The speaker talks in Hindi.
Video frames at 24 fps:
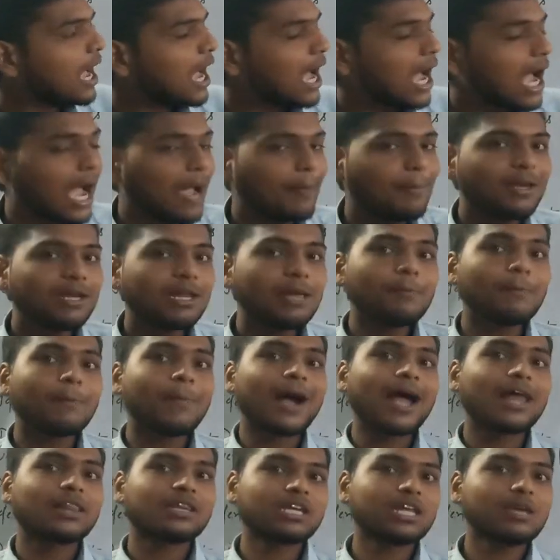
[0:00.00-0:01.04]
अब इनके
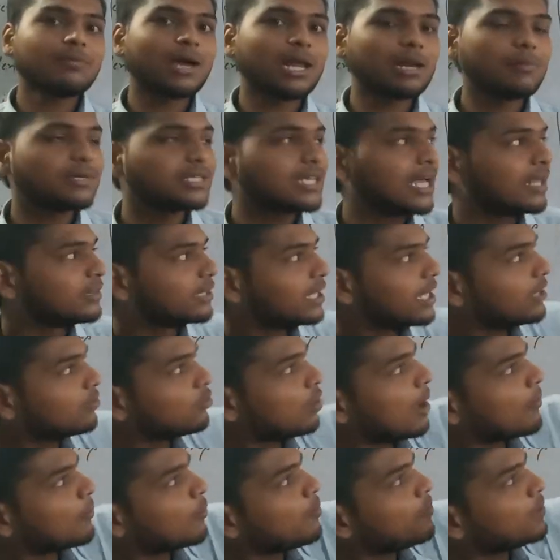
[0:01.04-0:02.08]
पास्ट के बारे में जानते हैं तो
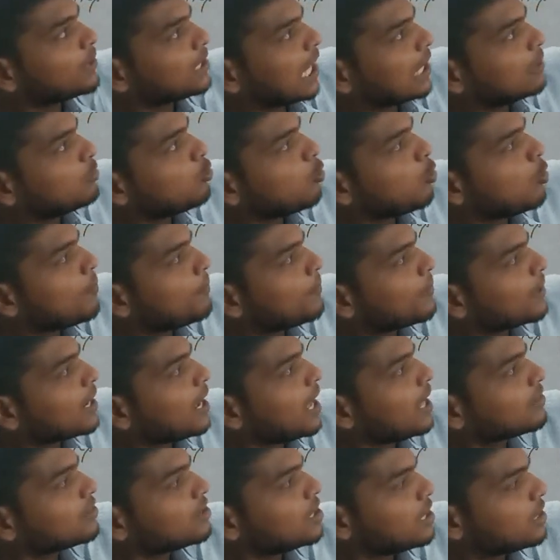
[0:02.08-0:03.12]
आपको बता दूं ओम
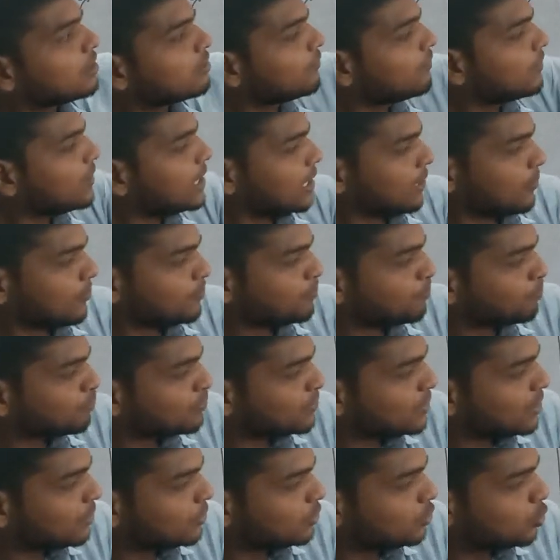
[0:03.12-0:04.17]
प्रकाश ईश्वर
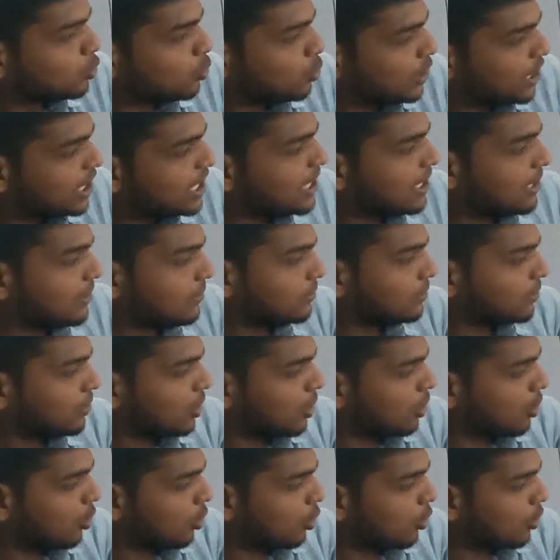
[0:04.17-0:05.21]
दुखी
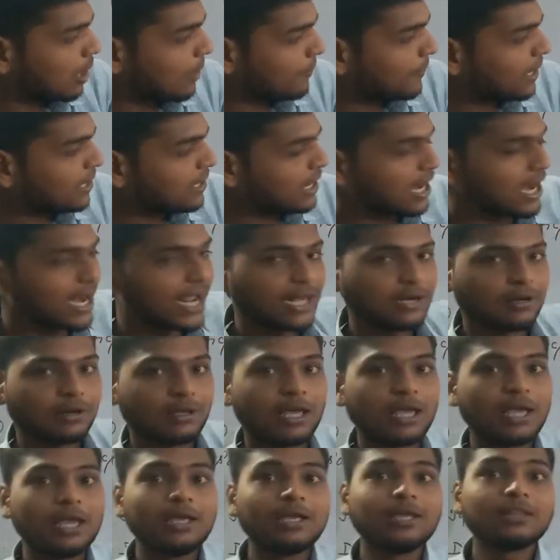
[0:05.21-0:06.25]
और आपका नारायण
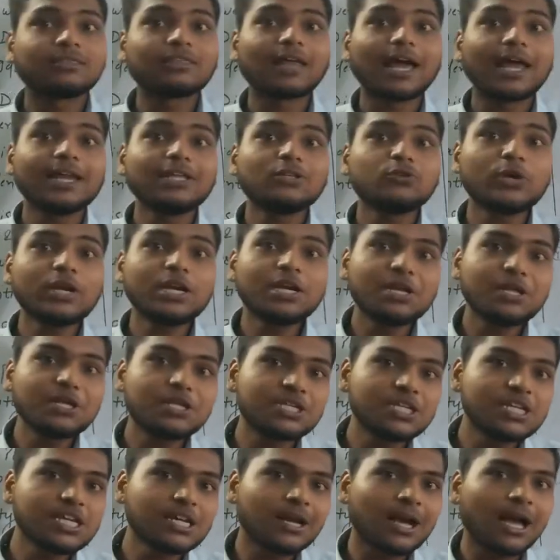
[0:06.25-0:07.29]
ये सारे जो है
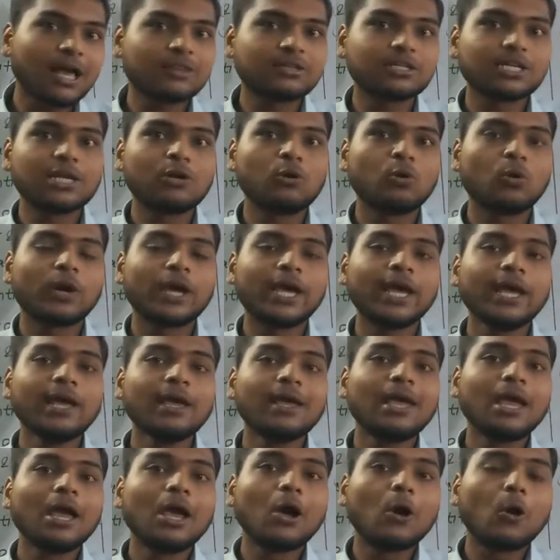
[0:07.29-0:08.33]
नीची कास्ट के लोग हैं
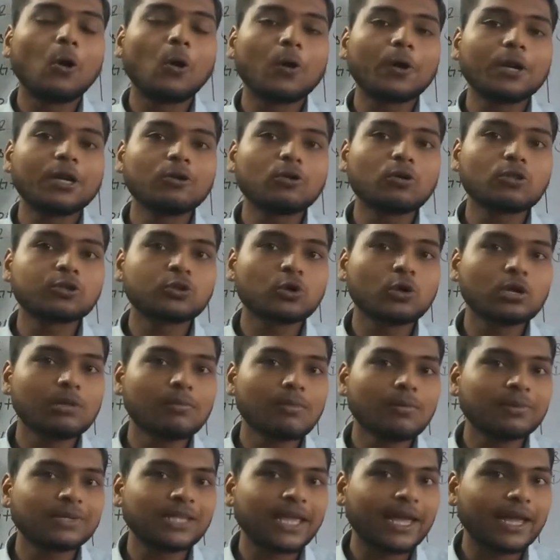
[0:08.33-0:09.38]
और इनको स्टोरी
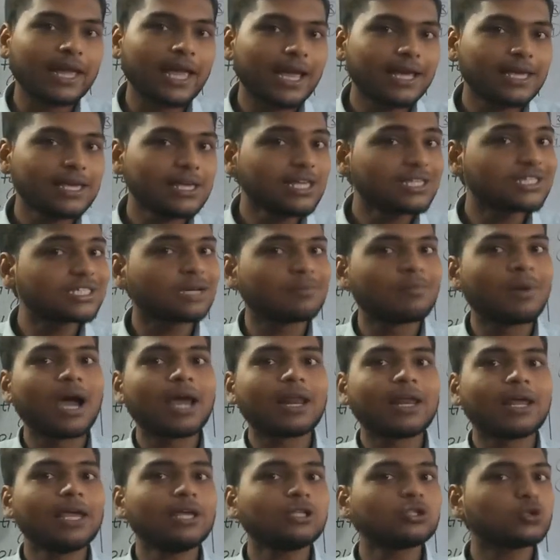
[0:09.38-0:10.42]
में बताया गया है कि ये चमार
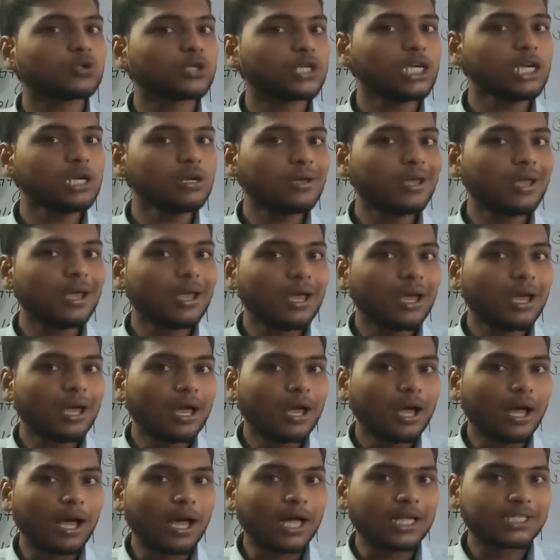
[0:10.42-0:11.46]
हैं जो कि
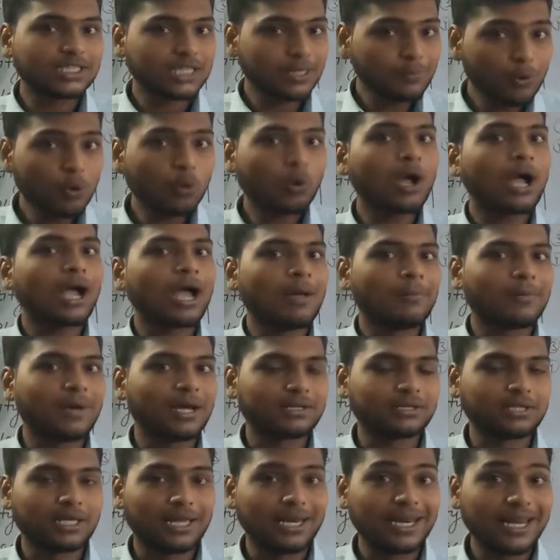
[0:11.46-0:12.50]
चमड़ों का काम
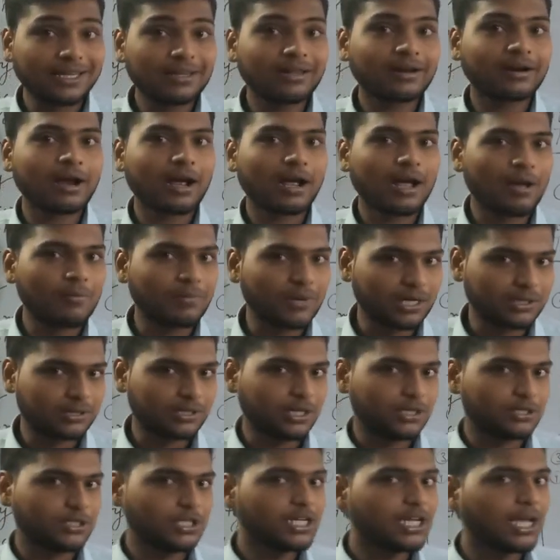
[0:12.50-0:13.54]
करते हैं लेदर का काम करते
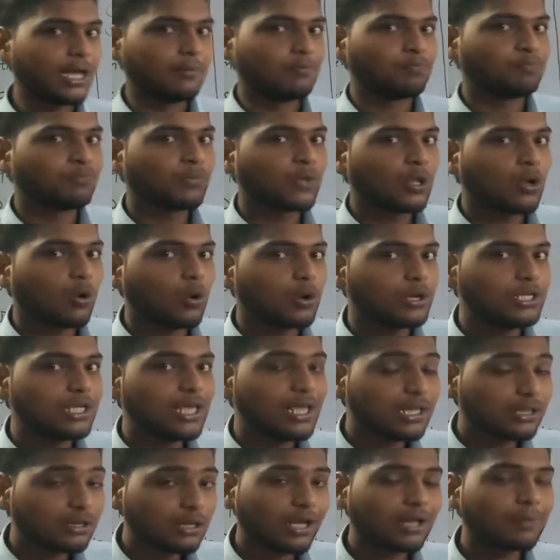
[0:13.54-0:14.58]
हैं ठीक है और
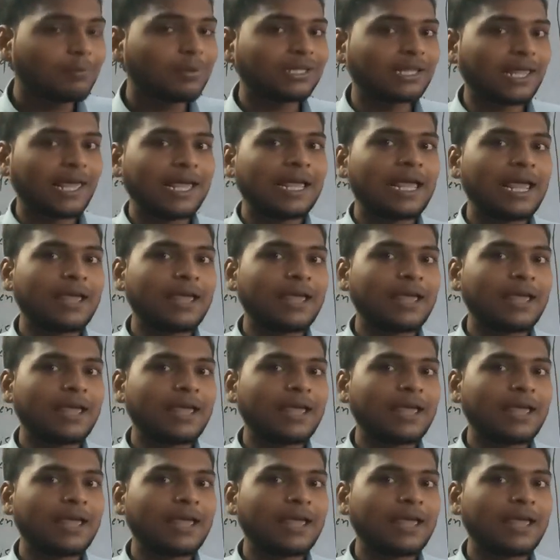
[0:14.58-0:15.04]
ये तक बताया गया